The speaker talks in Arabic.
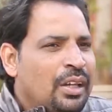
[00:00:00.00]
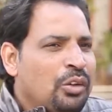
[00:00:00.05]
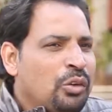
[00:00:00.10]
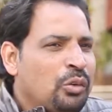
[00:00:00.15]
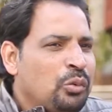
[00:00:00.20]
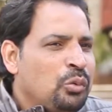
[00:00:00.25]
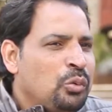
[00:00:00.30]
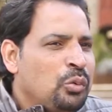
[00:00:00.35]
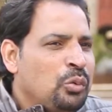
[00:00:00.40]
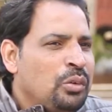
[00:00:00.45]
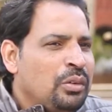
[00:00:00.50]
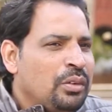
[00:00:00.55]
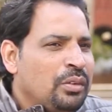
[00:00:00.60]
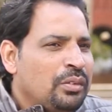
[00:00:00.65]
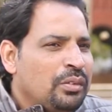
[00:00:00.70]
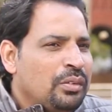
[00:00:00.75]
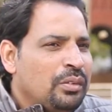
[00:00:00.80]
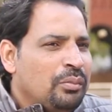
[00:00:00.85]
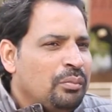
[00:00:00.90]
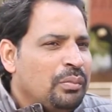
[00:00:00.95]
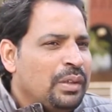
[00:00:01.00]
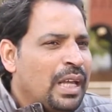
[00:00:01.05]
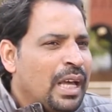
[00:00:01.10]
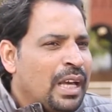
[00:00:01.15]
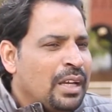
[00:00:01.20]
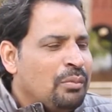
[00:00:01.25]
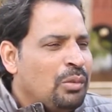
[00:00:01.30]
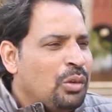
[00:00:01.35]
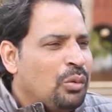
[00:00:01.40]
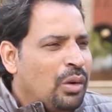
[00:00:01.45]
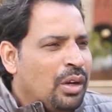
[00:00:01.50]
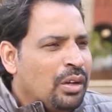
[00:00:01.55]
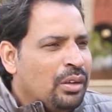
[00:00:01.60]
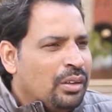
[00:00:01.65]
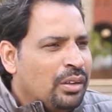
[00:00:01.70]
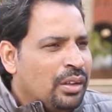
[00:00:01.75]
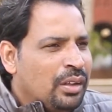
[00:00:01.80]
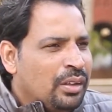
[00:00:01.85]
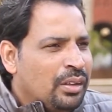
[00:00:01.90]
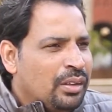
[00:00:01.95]
الخيول من أجمل
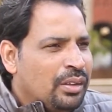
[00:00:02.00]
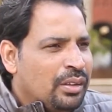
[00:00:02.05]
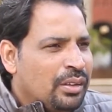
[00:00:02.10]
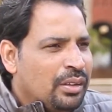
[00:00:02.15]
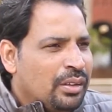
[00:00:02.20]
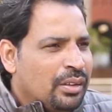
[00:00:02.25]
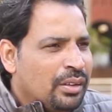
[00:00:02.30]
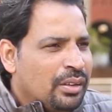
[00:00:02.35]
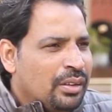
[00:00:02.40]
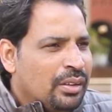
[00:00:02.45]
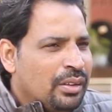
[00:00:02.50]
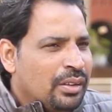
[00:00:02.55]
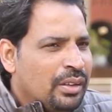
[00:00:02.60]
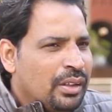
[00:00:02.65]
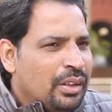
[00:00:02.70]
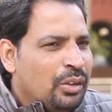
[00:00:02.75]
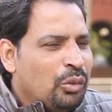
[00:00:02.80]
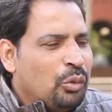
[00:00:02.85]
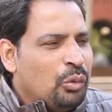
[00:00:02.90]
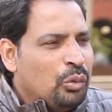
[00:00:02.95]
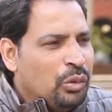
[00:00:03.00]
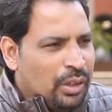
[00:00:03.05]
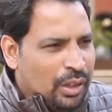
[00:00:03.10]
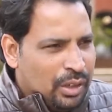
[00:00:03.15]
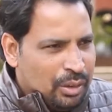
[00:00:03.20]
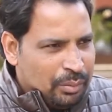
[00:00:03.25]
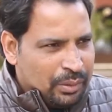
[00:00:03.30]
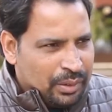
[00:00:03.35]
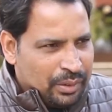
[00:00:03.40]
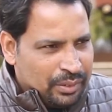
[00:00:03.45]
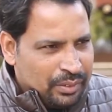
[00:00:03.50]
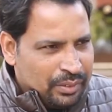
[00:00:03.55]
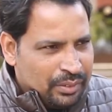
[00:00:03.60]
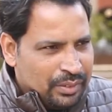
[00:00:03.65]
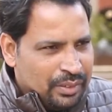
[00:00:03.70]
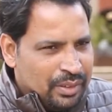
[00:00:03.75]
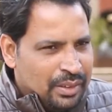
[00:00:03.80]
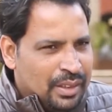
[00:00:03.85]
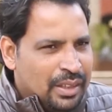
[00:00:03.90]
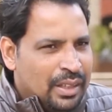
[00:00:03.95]
وأنقى الخيول العربية
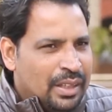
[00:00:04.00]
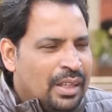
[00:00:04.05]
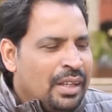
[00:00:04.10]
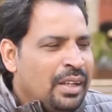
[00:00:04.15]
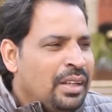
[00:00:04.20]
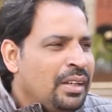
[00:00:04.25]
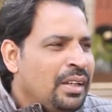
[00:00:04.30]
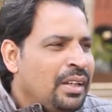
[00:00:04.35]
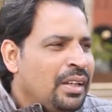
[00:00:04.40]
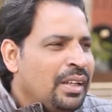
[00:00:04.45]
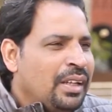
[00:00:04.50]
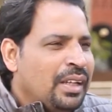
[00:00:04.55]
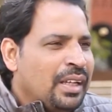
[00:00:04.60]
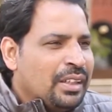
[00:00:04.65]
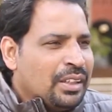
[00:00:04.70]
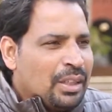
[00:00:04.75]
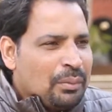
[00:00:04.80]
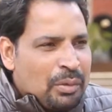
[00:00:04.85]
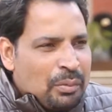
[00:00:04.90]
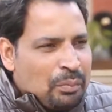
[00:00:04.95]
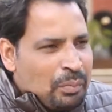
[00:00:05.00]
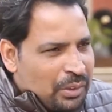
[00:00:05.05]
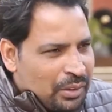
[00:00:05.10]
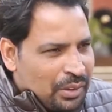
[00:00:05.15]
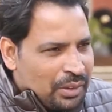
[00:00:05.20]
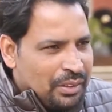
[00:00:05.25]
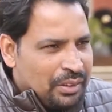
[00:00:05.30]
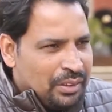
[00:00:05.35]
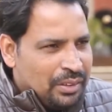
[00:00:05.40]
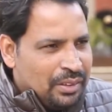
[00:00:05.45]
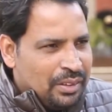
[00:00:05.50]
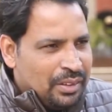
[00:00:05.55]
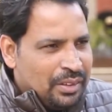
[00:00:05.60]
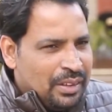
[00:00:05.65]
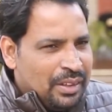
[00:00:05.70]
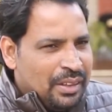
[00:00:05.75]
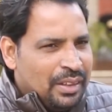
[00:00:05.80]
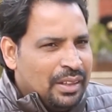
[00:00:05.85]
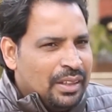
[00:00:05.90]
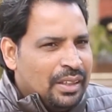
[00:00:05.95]
إحنا كطبيب بيطري
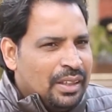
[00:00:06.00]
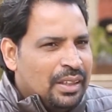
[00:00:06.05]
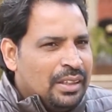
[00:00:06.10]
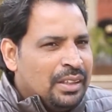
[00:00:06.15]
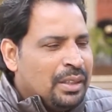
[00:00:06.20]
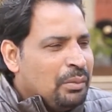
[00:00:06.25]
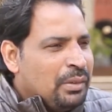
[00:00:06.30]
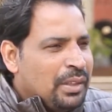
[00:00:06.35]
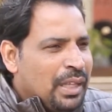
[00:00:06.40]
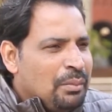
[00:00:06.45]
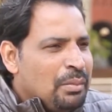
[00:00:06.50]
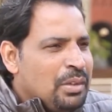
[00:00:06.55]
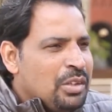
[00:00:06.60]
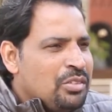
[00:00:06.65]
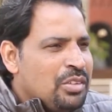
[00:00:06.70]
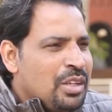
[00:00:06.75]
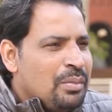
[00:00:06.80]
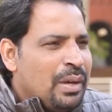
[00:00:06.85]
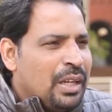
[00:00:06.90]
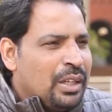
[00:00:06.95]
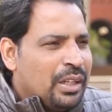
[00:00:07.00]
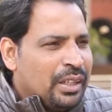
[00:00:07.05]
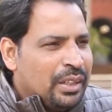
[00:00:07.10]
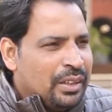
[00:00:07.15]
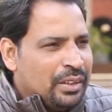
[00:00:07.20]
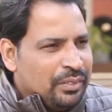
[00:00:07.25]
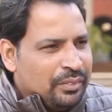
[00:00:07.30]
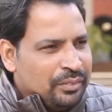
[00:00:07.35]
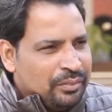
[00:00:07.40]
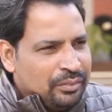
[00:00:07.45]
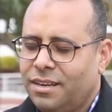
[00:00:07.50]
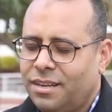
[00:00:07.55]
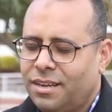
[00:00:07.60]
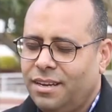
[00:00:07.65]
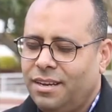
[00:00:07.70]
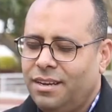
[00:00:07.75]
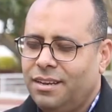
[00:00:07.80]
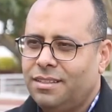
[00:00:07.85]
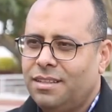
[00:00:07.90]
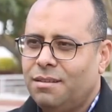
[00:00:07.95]
أنت بتتعامل إزاي مع الخيل؟
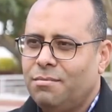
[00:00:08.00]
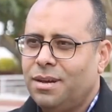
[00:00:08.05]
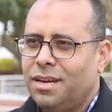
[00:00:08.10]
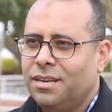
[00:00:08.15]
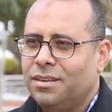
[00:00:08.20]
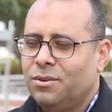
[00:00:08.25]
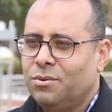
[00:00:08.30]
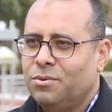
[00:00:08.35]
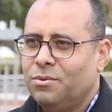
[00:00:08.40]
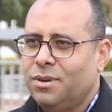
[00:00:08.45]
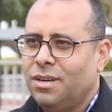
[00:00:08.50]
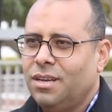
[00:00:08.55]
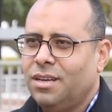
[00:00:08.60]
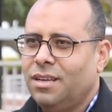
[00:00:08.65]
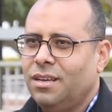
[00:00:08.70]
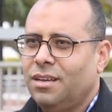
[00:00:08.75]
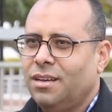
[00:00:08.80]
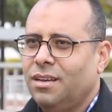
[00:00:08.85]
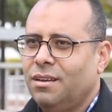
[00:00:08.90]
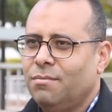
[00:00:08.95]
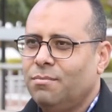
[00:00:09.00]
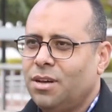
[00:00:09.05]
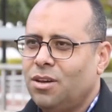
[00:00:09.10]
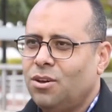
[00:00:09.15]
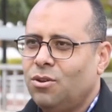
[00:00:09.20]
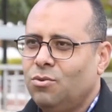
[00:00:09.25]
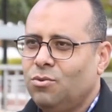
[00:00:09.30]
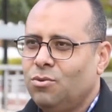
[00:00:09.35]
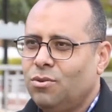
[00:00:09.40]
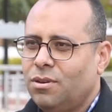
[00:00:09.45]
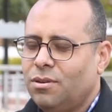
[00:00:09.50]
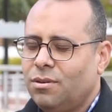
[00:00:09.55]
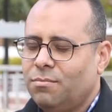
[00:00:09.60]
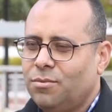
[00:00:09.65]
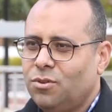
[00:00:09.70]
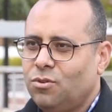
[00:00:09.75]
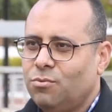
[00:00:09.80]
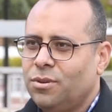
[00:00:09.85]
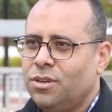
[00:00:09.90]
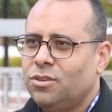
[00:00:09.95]
الخيل طبعا هو آه، مخلوق
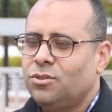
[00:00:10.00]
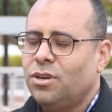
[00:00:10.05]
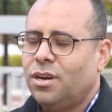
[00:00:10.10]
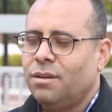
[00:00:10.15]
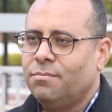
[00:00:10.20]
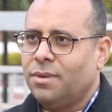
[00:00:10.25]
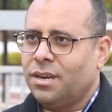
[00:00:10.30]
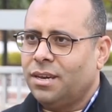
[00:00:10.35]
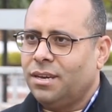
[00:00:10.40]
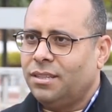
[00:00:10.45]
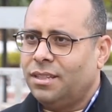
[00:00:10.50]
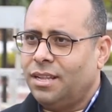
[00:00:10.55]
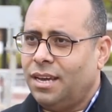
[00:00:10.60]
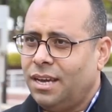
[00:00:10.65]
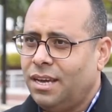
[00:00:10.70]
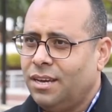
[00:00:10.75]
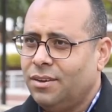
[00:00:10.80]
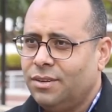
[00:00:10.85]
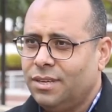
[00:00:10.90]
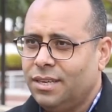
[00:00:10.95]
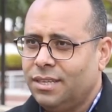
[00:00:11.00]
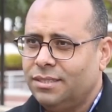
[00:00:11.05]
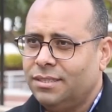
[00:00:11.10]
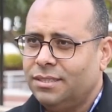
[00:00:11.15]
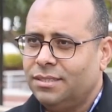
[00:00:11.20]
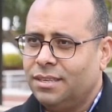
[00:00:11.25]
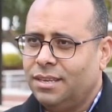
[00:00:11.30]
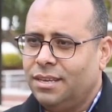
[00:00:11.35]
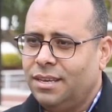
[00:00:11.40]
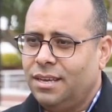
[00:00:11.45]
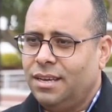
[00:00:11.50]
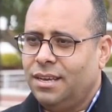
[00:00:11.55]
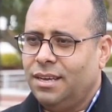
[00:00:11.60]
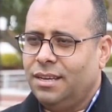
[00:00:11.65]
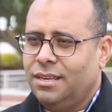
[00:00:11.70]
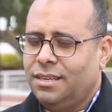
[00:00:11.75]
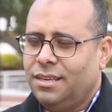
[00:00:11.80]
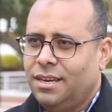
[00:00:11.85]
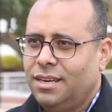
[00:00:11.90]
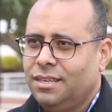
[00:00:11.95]
بنميزه عن بقية الحيوانات
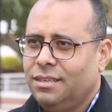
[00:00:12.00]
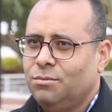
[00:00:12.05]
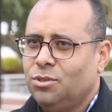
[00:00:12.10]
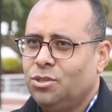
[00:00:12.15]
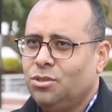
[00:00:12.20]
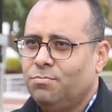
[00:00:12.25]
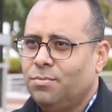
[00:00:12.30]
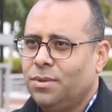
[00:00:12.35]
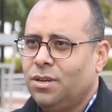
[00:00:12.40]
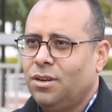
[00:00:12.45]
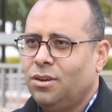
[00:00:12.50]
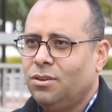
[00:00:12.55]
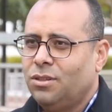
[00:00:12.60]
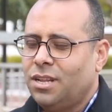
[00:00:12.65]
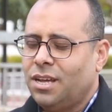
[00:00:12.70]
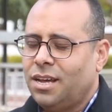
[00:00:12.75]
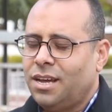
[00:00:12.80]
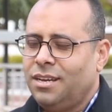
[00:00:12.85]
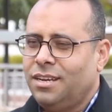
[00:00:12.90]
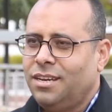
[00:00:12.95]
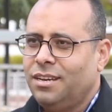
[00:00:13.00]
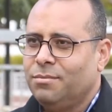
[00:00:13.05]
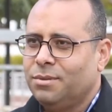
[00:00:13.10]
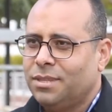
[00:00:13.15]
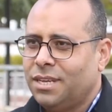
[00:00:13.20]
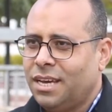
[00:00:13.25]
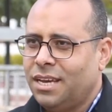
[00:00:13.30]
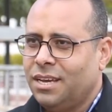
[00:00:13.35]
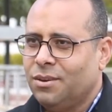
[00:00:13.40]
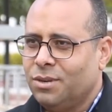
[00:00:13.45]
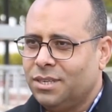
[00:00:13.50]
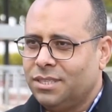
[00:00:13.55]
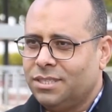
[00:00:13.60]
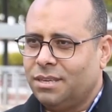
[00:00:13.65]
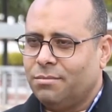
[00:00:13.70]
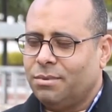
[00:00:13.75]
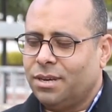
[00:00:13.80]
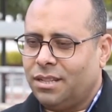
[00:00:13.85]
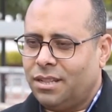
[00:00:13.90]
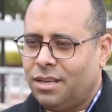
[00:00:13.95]
يعني مش لا يطلق عليه كلمة حيوان
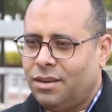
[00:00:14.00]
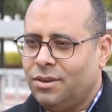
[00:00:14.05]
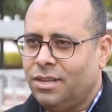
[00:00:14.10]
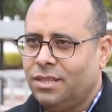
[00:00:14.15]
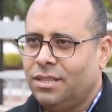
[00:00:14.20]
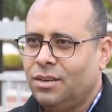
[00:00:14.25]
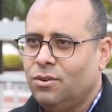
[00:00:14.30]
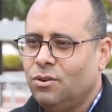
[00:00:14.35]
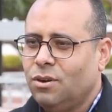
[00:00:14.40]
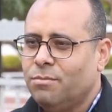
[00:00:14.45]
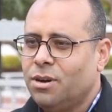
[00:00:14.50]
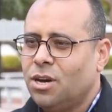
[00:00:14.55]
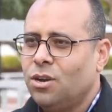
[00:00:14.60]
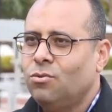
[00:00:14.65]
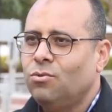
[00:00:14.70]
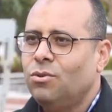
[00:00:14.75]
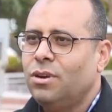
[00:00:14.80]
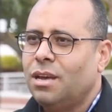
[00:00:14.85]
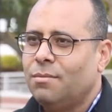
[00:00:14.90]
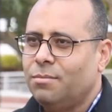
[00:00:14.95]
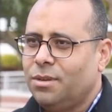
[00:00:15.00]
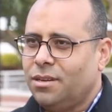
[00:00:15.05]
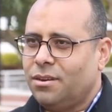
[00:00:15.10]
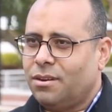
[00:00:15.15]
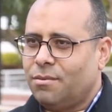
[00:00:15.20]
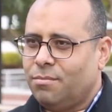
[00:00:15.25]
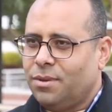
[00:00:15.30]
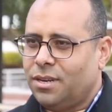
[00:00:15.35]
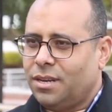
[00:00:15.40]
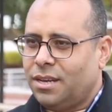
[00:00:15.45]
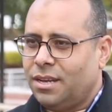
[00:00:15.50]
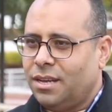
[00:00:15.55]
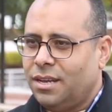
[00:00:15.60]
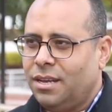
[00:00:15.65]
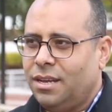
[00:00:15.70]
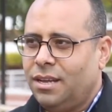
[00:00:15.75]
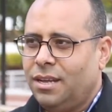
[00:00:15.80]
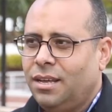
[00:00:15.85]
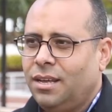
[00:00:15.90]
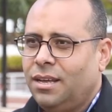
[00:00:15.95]
زي بقية الحيوانات يعني هو مخلوق جميل ربنا
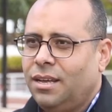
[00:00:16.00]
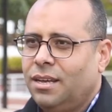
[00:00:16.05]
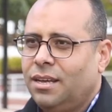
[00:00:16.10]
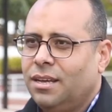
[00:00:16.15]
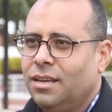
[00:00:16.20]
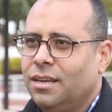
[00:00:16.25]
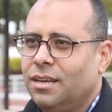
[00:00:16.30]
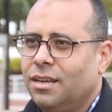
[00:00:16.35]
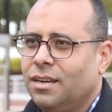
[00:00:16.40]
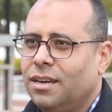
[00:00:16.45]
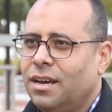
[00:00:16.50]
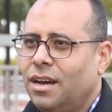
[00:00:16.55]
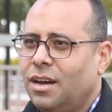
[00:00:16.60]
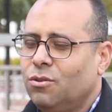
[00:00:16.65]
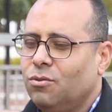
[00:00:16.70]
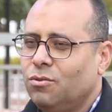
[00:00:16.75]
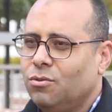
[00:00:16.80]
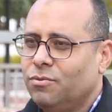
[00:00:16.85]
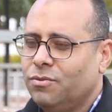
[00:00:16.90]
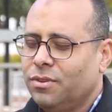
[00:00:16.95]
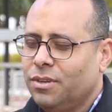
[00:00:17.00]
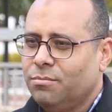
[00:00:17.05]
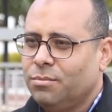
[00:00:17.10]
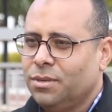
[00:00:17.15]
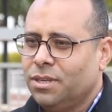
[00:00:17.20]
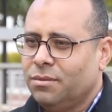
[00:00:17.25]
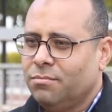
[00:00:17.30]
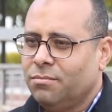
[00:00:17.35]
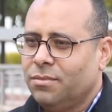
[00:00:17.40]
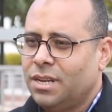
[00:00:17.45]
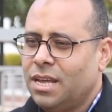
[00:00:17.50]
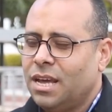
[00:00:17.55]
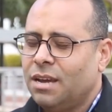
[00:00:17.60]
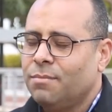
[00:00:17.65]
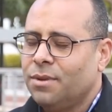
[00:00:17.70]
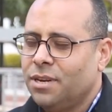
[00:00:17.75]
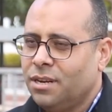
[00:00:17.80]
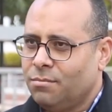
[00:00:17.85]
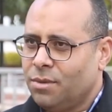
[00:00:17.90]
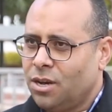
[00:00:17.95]
آه، جعله من
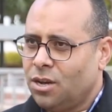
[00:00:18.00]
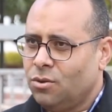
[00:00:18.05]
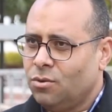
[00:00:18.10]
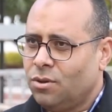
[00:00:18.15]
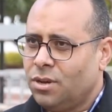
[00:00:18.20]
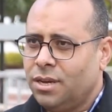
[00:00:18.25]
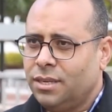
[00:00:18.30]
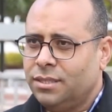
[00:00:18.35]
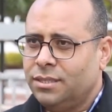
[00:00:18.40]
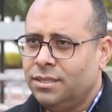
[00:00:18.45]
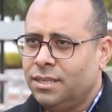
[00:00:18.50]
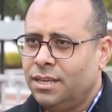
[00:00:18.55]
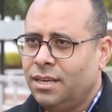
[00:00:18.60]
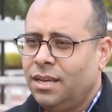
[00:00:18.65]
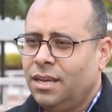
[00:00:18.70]
أجمل المخلوقات